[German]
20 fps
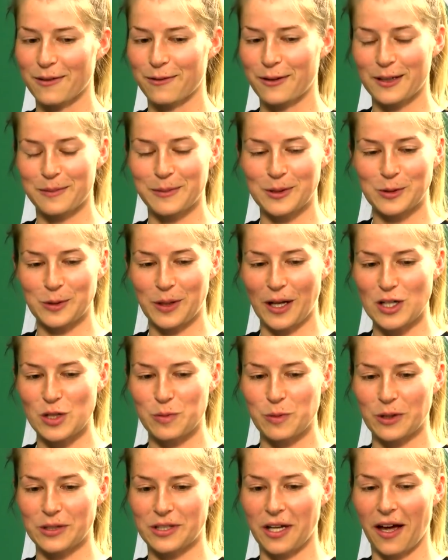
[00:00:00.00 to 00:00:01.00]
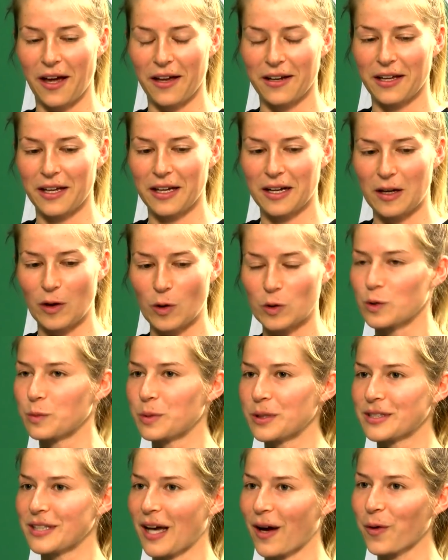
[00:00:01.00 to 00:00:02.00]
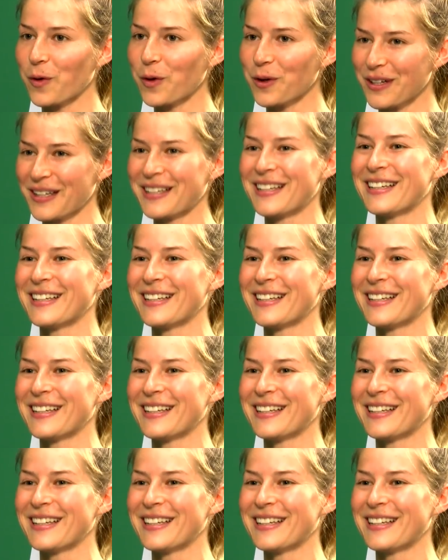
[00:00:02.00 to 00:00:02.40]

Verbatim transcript: fällt mir so ganz spontan ein Claudio Pizarro.